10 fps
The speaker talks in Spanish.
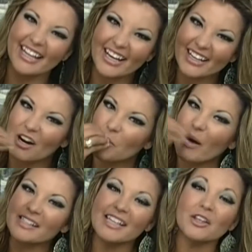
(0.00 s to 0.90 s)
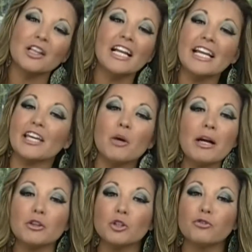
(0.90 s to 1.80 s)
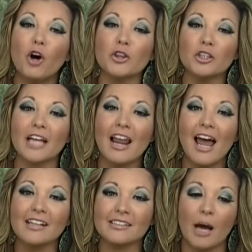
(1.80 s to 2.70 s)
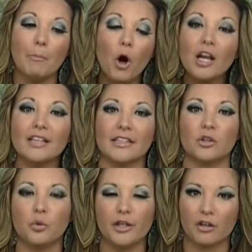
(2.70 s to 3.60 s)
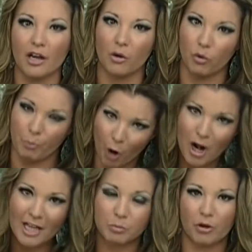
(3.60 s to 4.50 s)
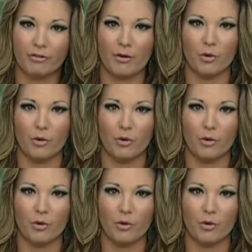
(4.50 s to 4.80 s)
Adiós, Raúl. Besitos, Quiero ver tus fotos de Alaska. Ponlas en Twitter, Raúl. Ponlas.